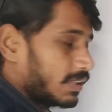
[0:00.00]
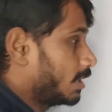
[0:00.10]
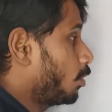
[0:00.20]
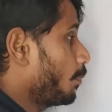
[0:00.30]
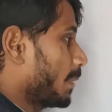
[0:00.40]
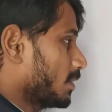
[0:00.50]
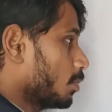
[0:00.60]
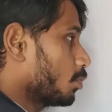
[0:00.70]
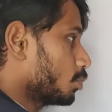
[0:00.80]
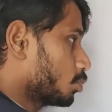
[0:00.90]
देखो
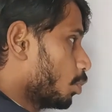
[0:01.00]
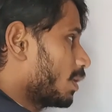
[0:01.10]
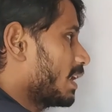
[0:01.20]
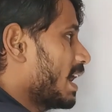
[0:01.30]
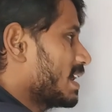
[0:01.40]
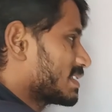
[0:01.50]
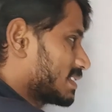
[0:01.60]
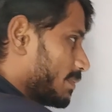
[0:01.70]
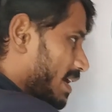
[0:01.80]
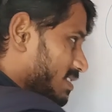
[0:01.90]
पदों को तोड़ना
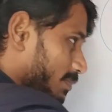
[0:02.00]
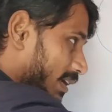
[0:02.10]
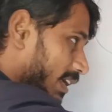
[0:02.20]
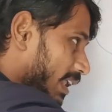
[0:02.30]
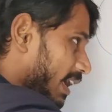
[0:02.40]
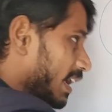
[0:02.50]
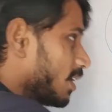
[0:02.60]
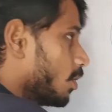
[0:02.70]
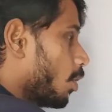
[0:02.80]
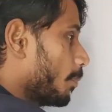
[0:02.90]
समास
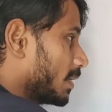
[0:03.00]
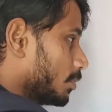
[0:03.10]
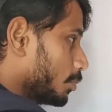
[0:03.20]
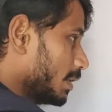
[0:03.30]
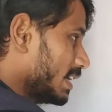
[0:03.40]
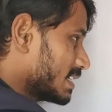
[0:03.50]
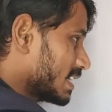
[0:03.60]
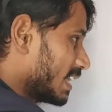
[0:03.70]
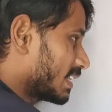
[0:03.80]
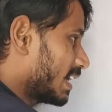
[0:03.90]
विग्रह और पदों को एक
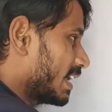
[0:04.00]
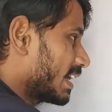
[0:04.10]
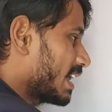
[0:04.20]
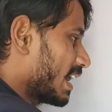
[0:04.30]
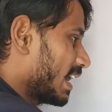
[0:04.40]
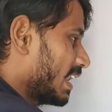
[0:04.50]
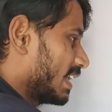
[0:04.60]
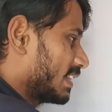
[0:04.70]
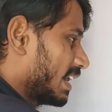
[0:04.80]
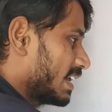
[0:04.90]
साथ करना क्या
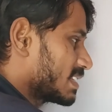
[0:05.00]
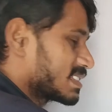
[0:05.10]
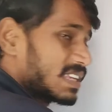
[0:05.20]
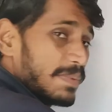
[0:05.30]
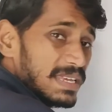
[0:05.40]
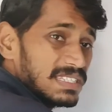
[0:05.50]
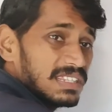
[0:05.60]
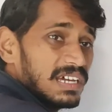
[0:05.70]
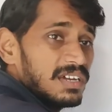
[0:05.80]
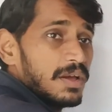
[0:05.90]
कहलाता है
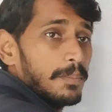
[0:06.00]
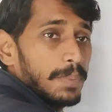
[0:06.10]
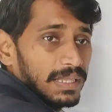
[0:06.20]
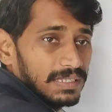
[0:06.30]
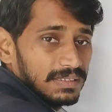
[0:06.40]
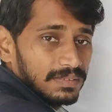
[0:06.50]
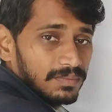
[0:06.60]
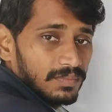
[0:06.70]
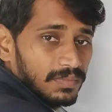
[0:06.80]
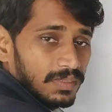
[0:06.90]
समस्त पद
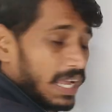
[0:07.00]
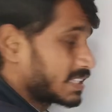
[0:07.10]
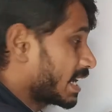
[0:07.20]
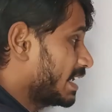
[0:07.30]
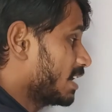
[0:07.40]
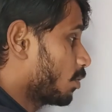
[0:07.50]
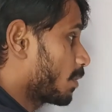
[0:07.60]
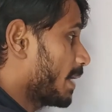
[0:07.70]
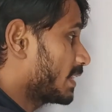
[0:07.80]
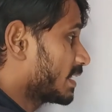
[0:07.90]
अच्छा एक
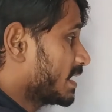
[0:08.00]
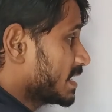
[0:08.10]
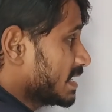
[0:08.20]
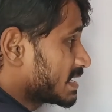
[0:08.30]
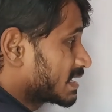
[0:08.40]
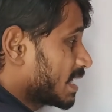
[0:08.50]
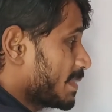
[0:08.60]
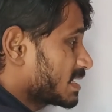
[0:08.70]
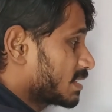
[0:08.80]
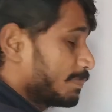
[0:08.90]
और बात इस
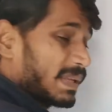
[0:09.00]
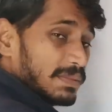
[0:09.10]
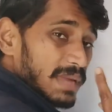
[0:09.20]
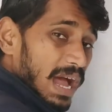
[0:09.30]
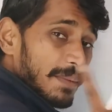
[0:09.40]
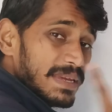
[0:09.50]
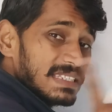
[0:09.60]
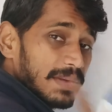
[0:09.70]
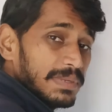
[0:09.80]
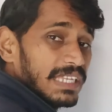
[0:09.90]
समस्त पद में
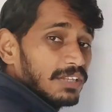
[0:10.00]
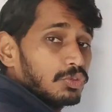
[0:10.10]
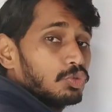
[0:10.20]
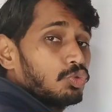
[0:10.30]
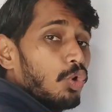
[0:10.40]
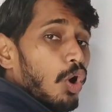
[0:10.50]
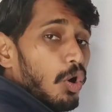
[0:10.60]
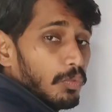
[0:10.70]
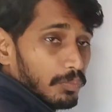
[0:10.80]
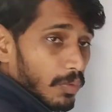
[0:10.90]
हमेशा बेटा दो
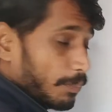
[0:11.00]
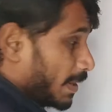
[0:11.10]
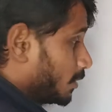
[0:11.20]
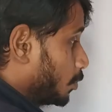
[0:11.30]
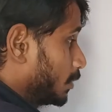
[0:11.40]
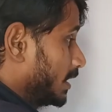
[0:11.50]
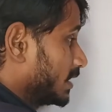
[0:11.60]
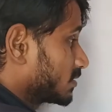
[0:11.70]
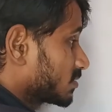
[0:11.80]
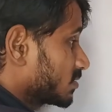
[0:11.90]
पद होते